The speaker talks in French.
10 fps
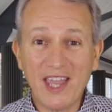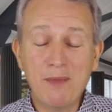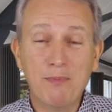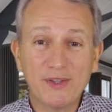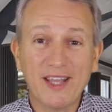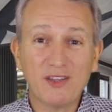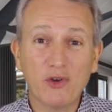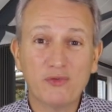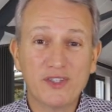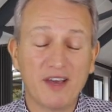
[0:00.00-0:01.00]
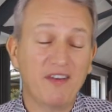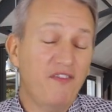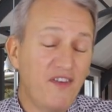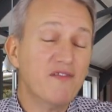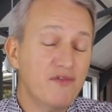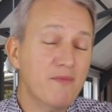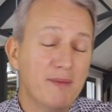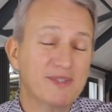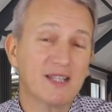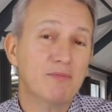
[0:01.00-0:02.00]
Et peut-être vous avez fait
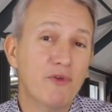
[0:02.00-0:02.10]
vous-même cette